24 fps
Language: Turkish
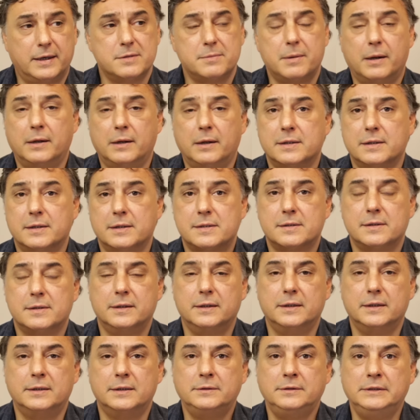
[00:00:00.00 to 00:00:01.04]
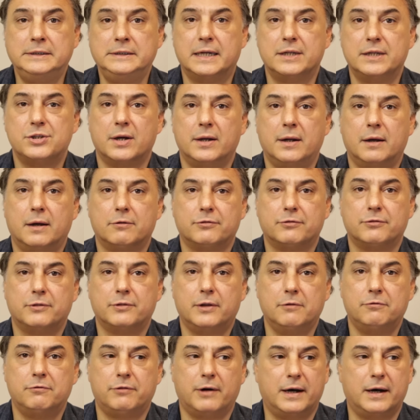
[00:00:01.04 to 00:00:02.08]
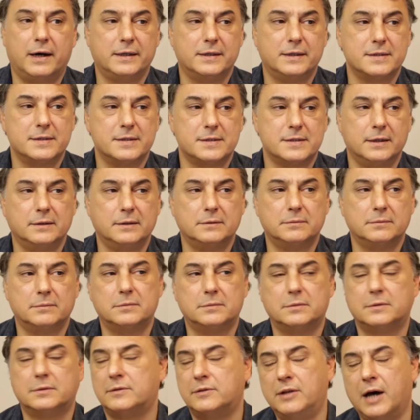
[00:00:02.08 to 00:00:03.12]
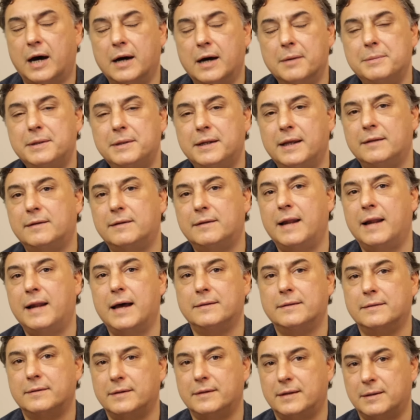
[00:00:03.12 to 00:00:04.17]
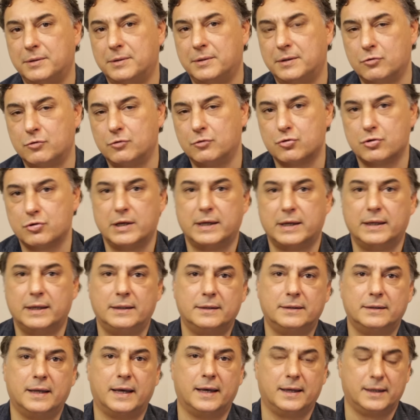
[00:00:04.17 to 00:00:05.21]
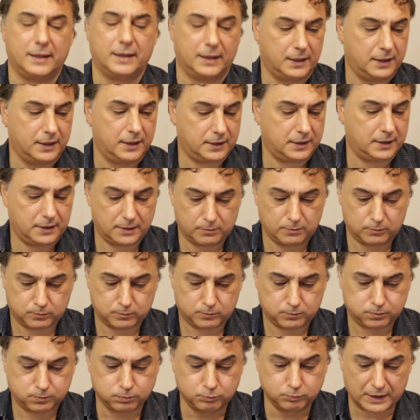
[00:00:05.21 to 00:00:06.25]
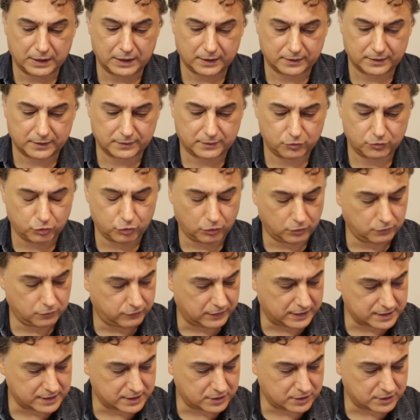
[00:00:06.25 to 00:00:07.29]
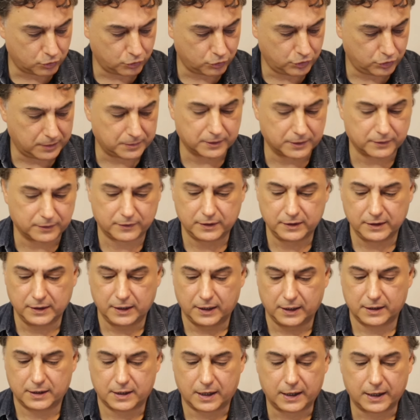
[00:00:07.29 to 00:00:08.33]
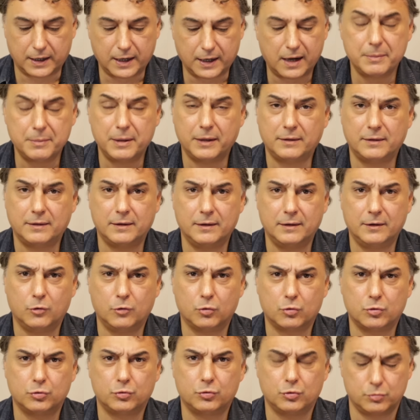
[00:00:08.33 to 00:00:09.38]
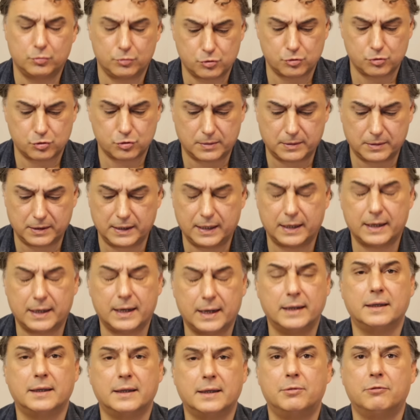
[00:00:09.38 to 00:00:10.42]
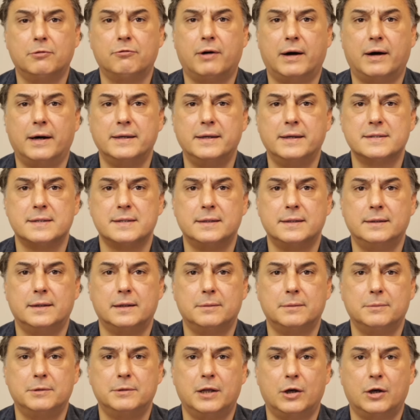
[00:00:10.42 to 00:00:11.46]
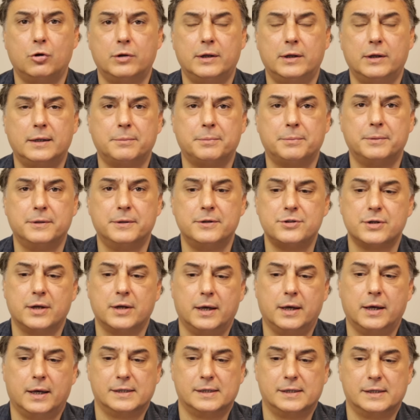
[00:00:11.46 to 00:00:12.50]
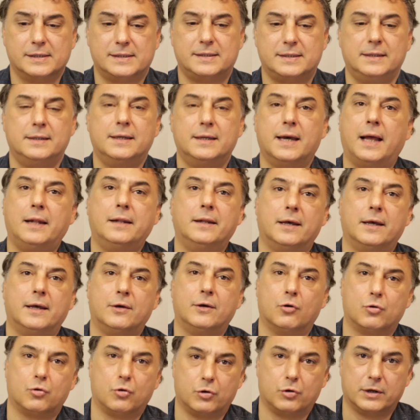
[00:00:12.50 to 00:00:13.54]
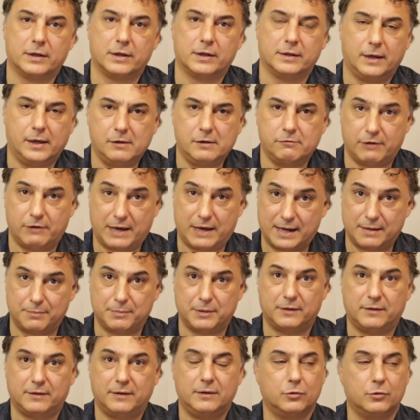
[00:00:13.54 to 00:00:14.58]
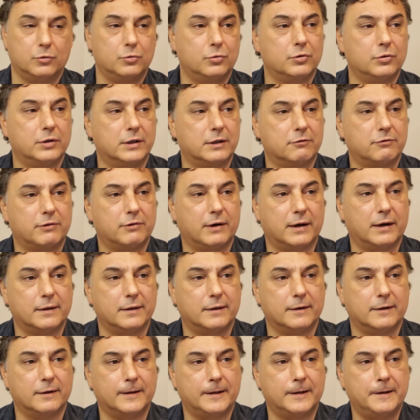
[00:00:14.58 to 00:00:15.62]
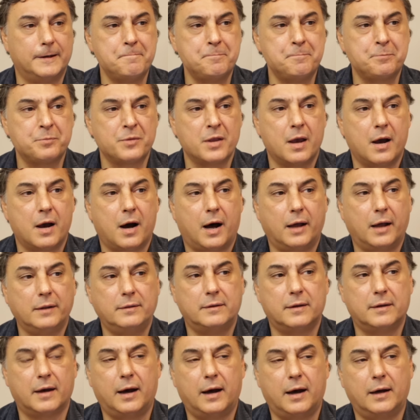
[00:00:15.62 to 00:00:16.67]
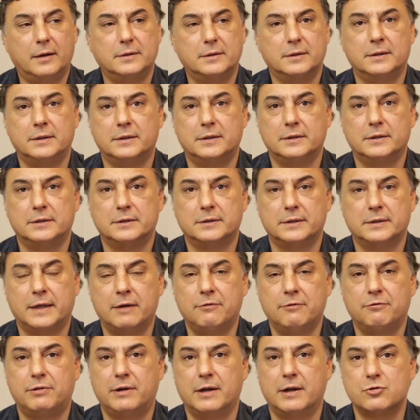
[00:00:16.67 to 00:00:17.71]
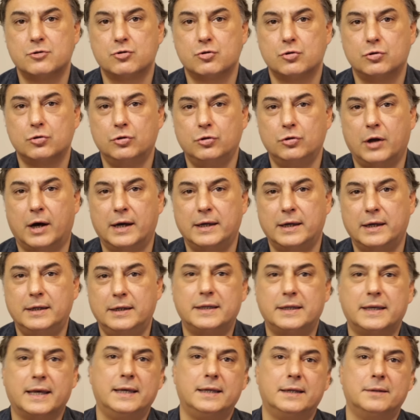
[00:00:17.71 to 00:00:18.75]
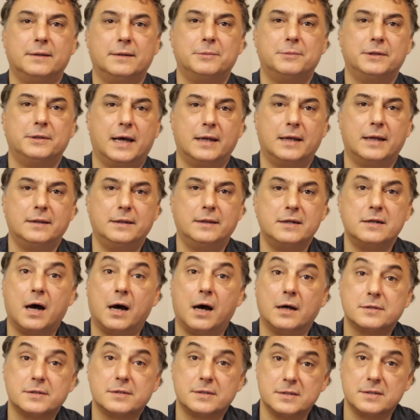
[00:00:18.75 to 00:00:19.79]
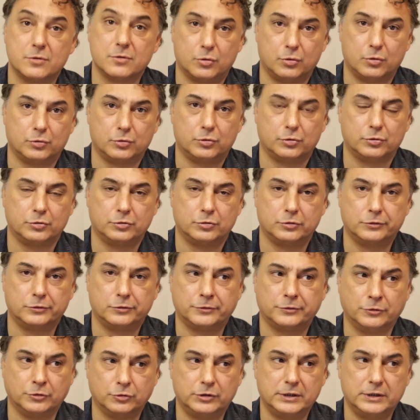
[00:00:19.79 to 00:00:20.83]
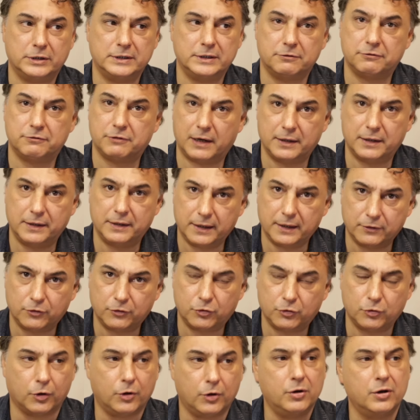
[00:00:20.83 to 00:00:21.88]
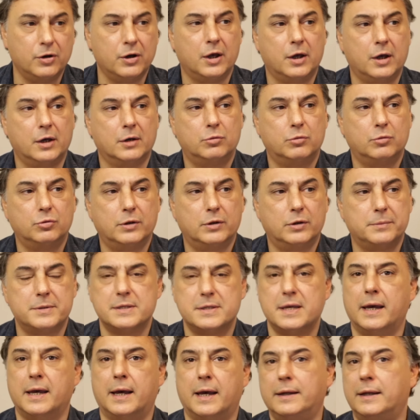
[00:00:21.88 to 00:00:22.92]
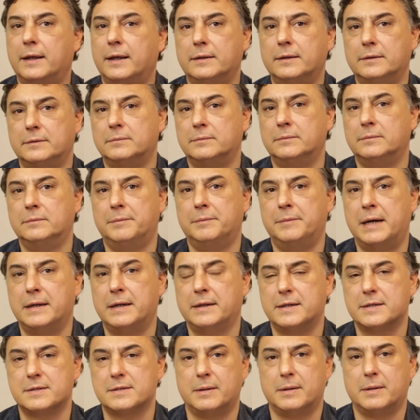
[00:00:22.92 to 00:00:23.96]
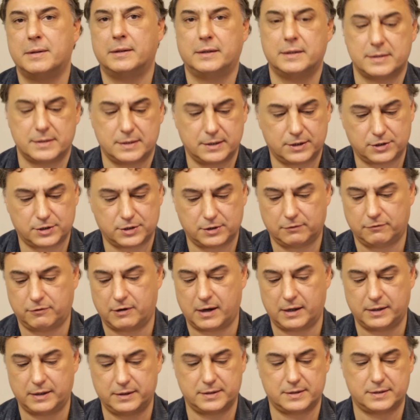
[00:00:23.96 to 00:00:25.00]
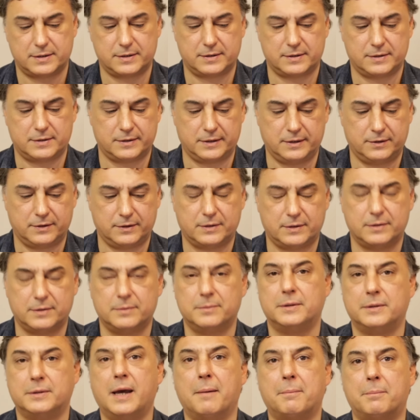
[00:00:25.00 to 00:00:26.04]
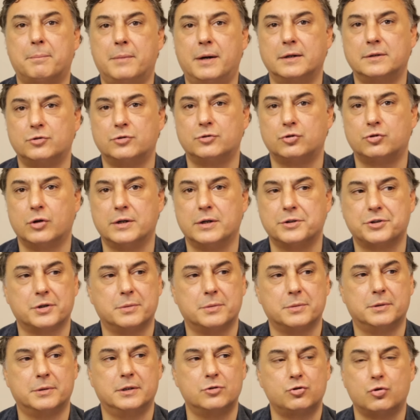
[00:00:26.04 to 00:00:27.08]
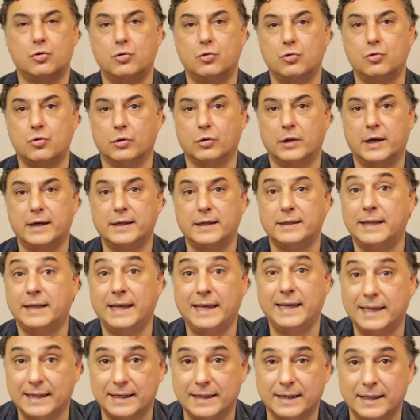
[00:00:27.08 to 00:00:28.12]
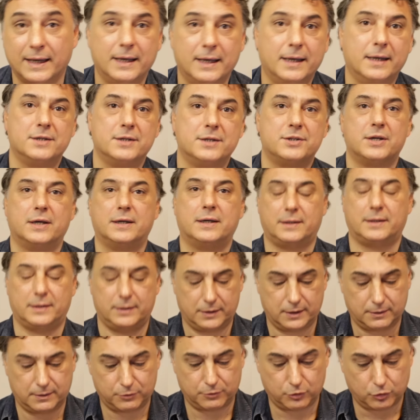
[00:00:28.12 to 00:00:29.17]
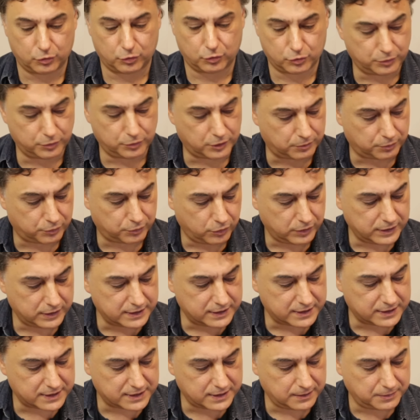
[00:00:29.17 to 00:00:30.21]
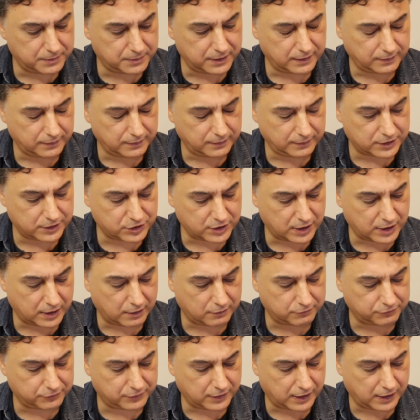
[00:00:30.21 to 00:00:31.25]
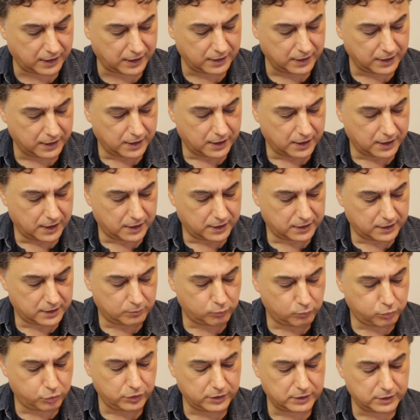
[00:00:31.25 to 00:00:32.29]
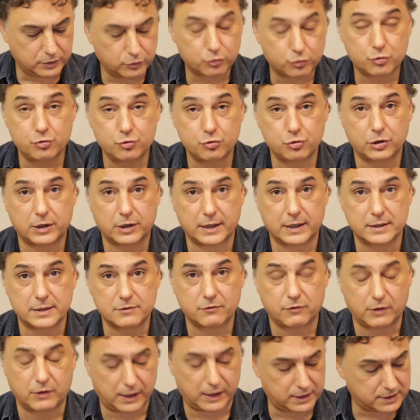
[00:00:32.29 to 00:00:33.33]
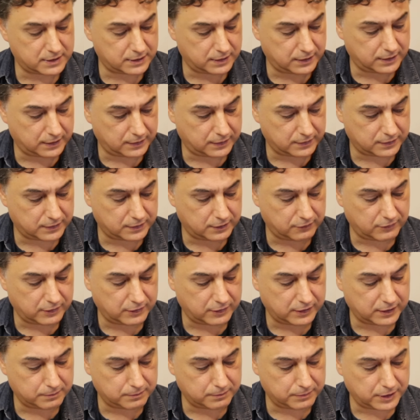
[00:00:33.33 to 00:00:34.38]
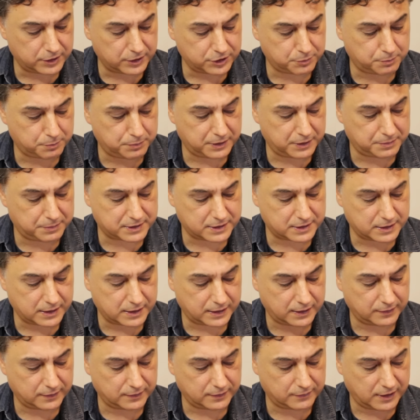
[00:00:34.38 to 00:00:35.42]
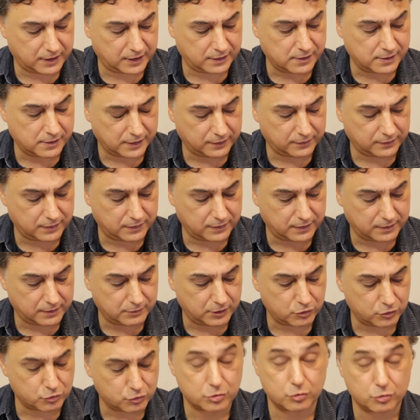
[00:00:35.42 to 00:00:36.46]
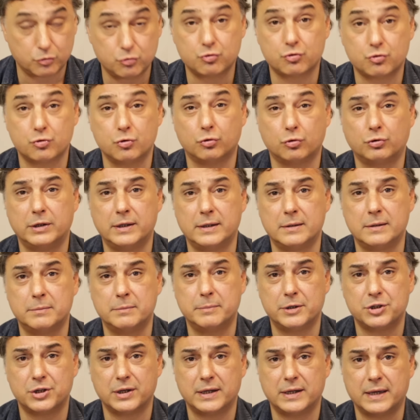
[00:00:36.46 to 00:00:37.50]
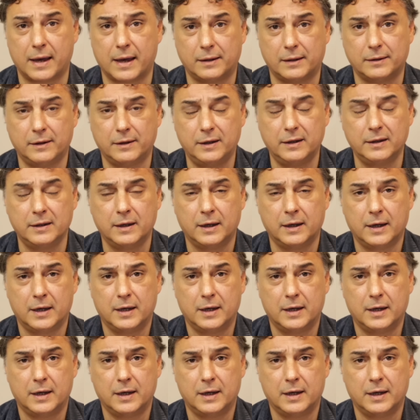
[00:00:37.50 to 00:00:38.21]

Bankası geçen hafta faizi tahmin edilen gibi %50'de e, bıraktı. Çok fazla oynamadı karar metnini okuduğumuz zaman herhangi bir faiz indirimine yönelik bir sinyal de yok orada vermedi. Onu da ifade edelim. Hatta e, enflasyonun aylık eğiliminden de rahatsız olduğunu da ifade ediyor. Bu da bize yani Merkez Bankası için faiz indirimi yapmak şu aşamada çok kolay değil şeklinde bir yorum yapıyor. ECB geçen hafta e, bu yıl üçüncü kez faizini indirdi ve 25 bipsle in, indirimle %3.25'e geldi.